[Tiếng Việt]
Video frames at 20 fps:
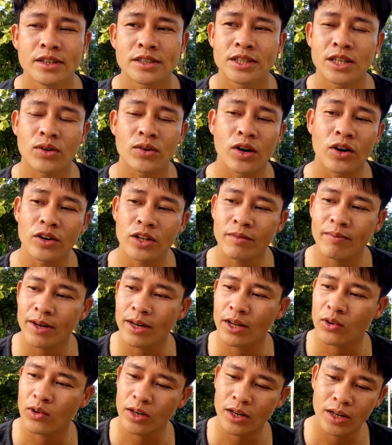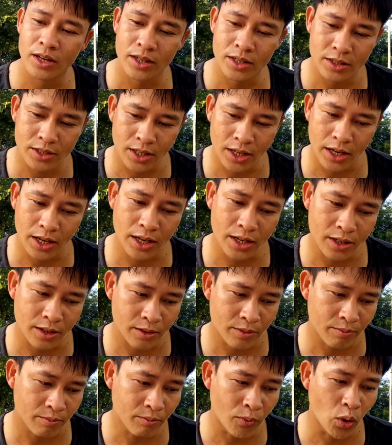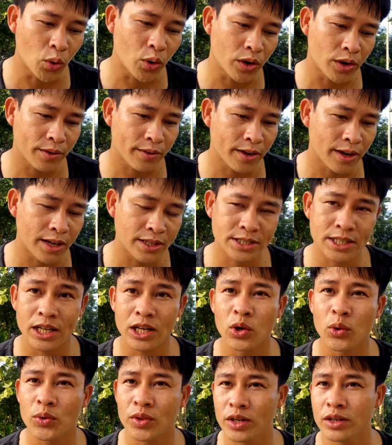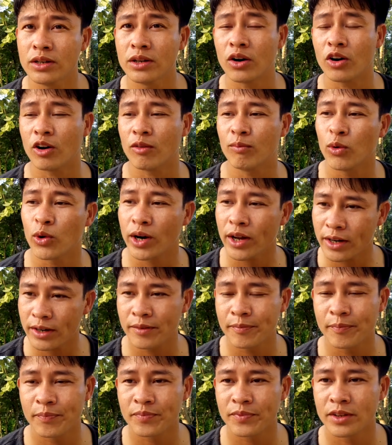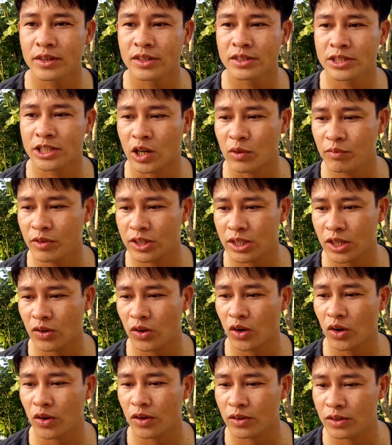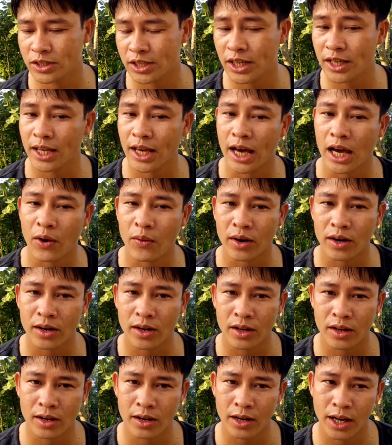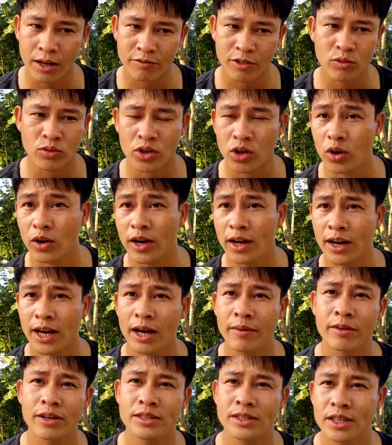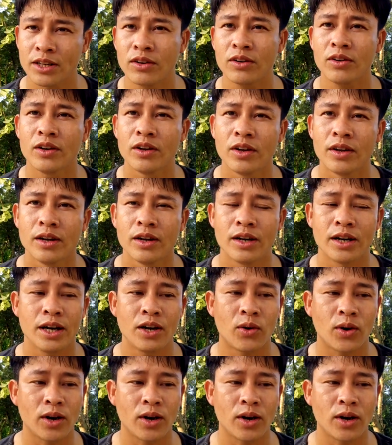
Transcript: Sau đó thì bắt đầu là à, một là dân đầu tư họ mua đất, xong rồi sau đó họ xây nhà, hoặc là làm phòng trọ, hay làm cái gì đó. Đấy,